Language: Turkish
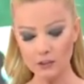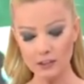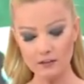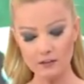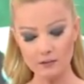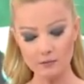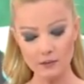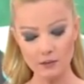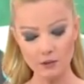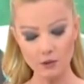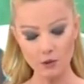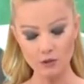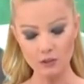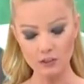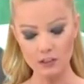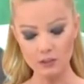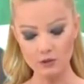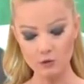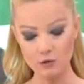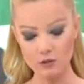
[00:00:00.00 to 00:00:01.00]
17
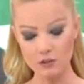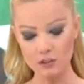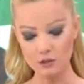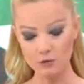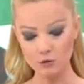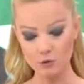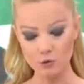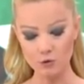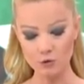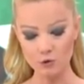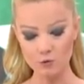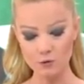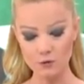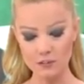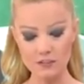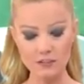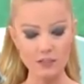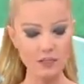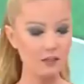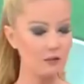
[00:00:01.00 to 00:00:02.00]
milyon
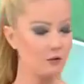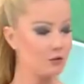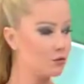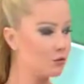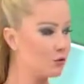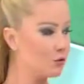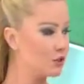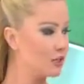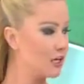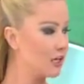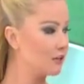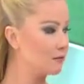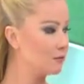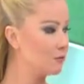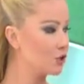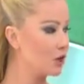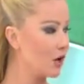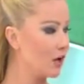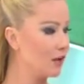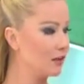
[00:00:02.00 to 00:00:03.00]
749 bin
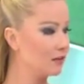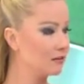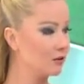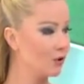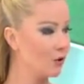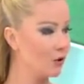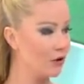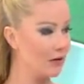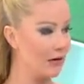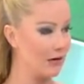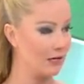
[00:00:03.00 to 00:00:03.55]
876